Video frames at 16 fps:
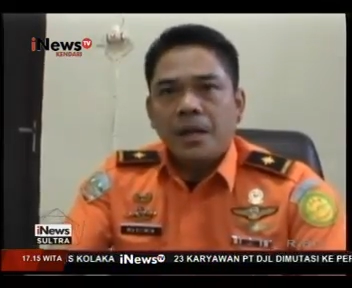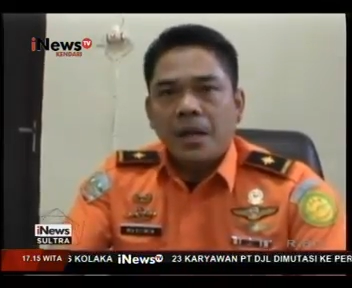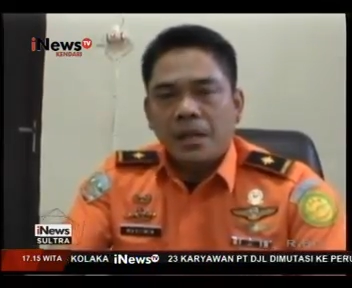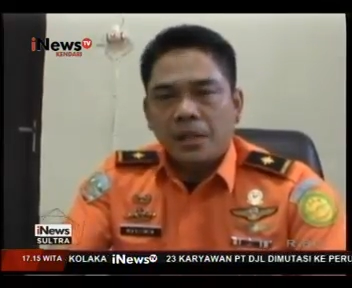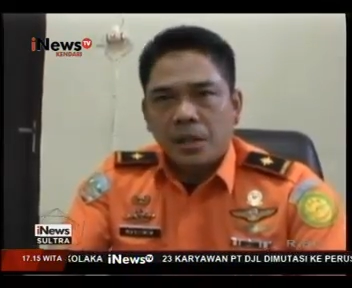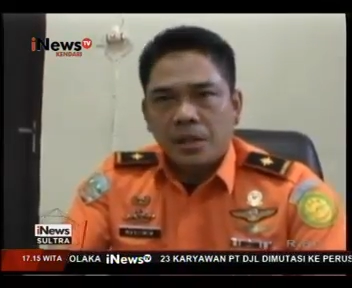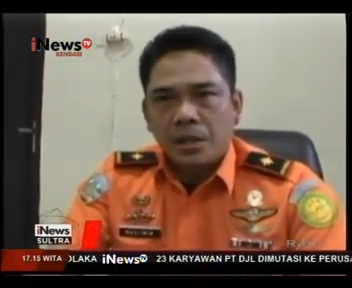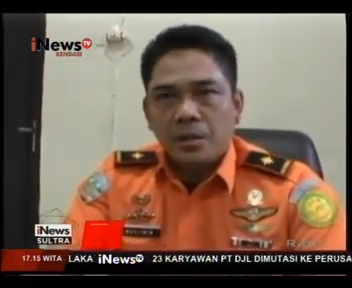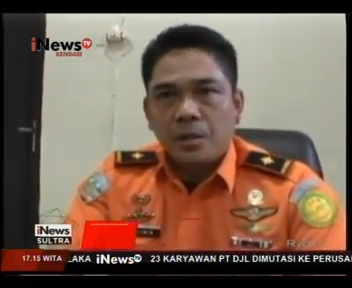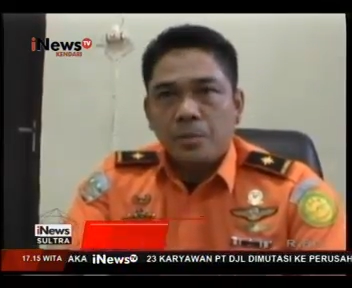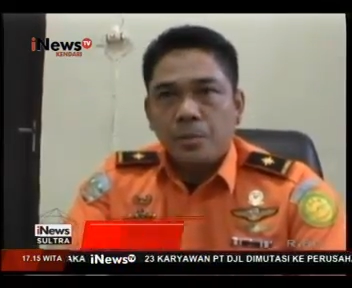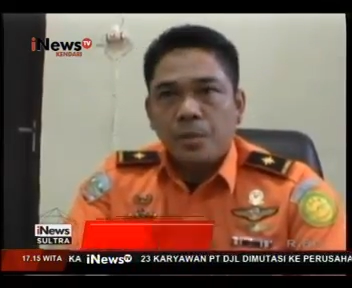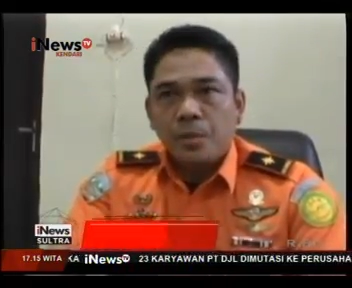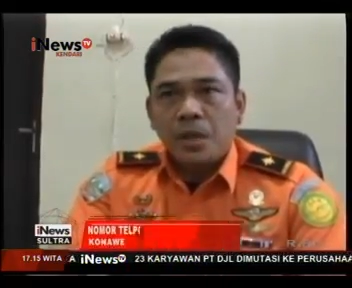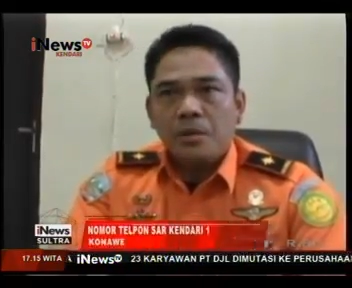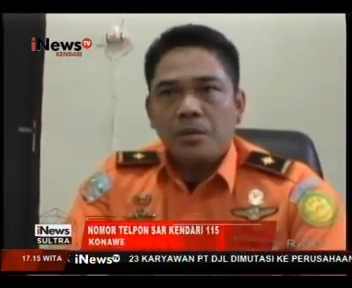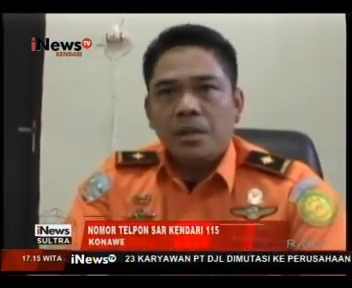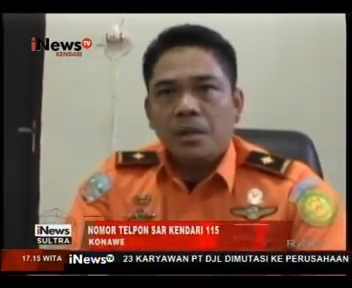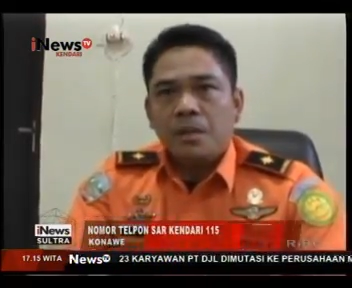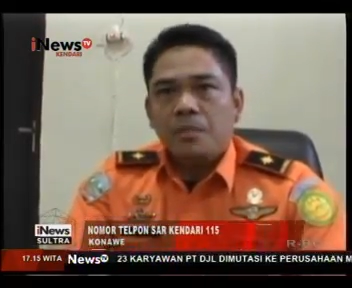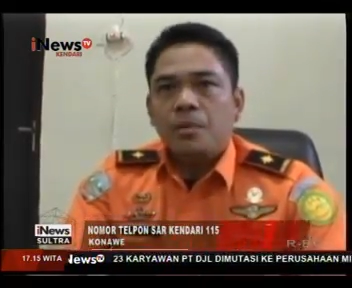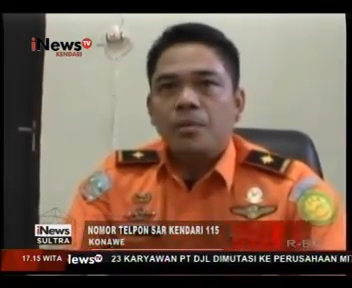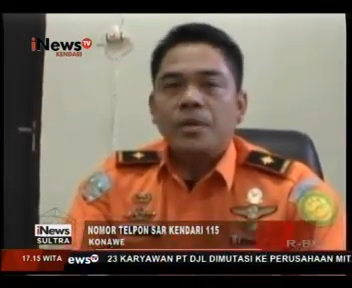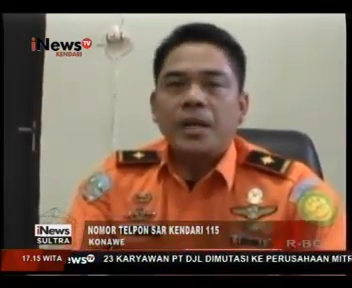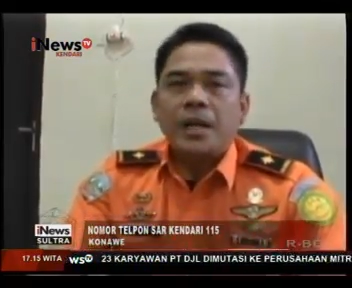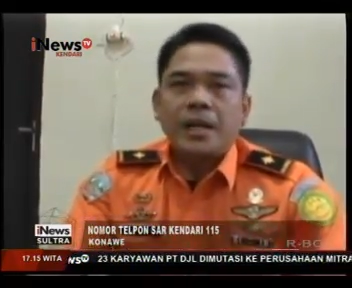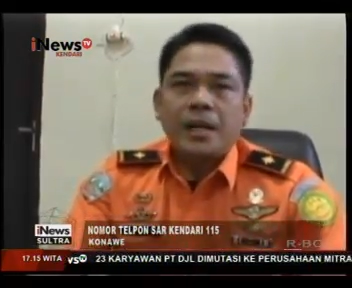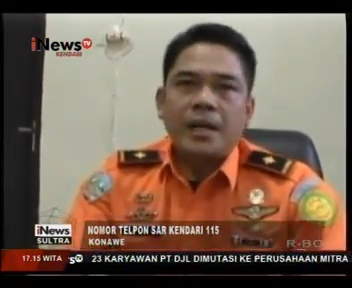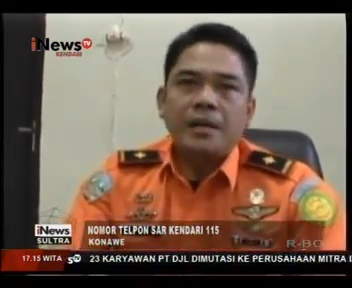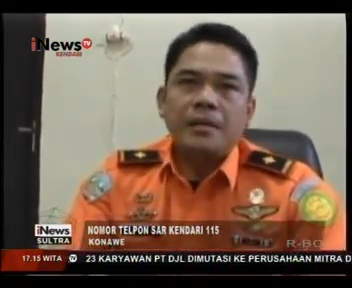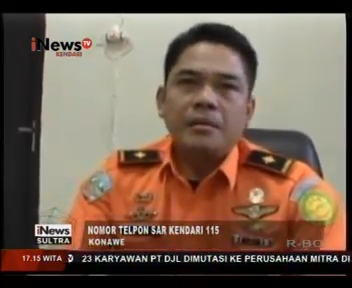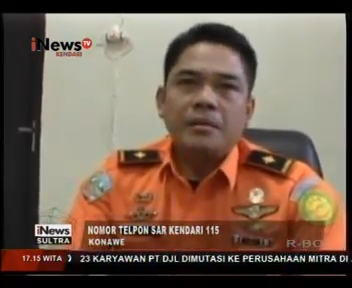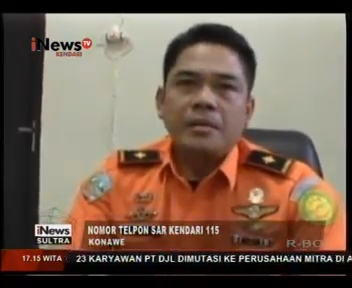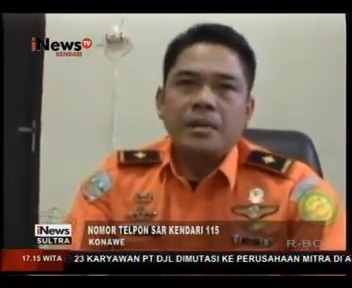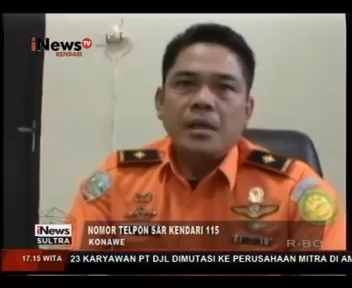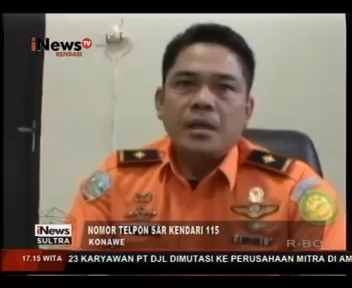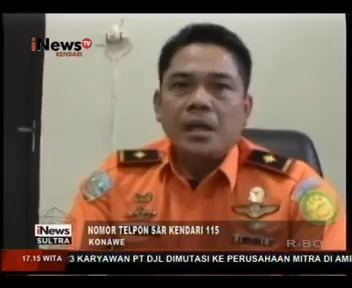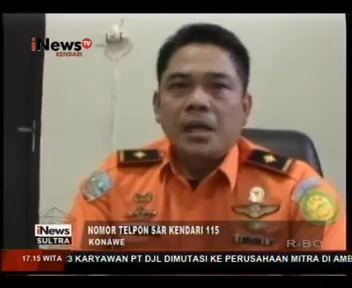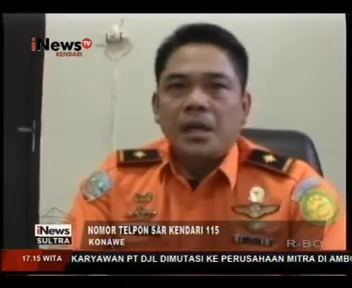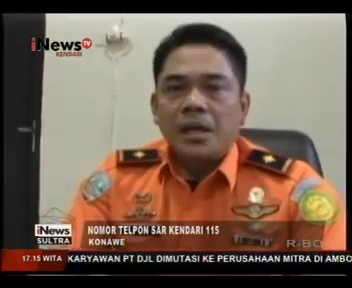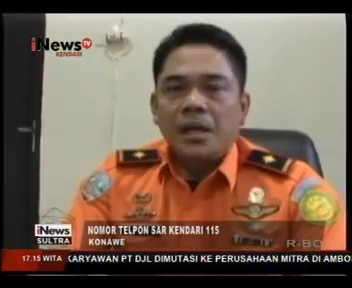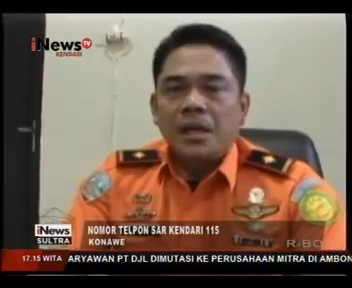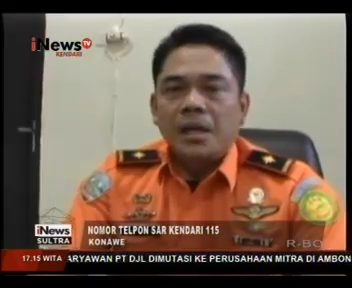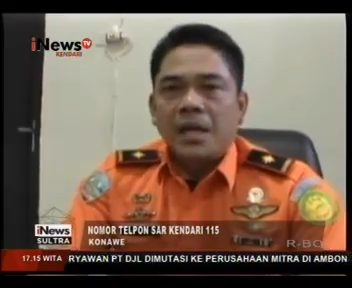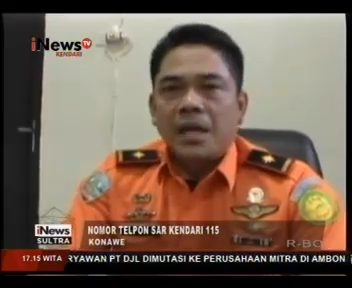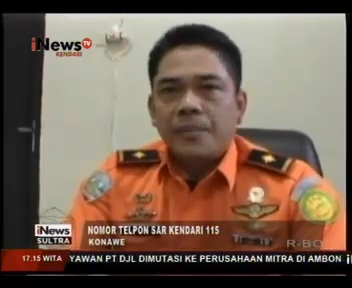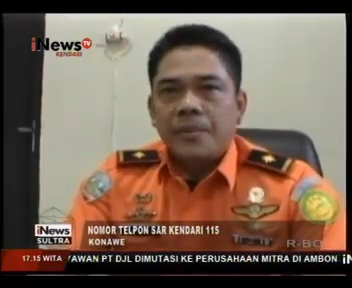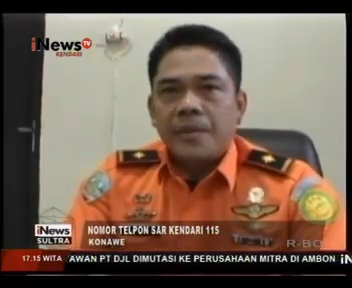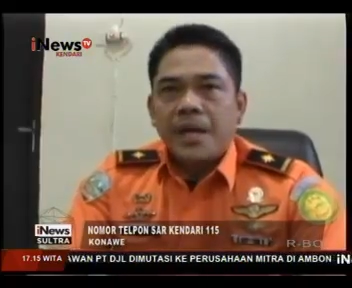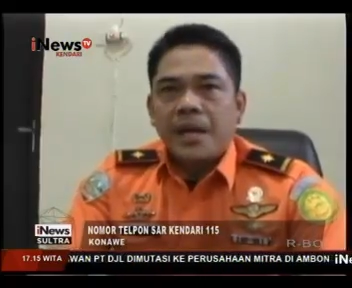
atau antar ke pulau dengan menggunakan e, life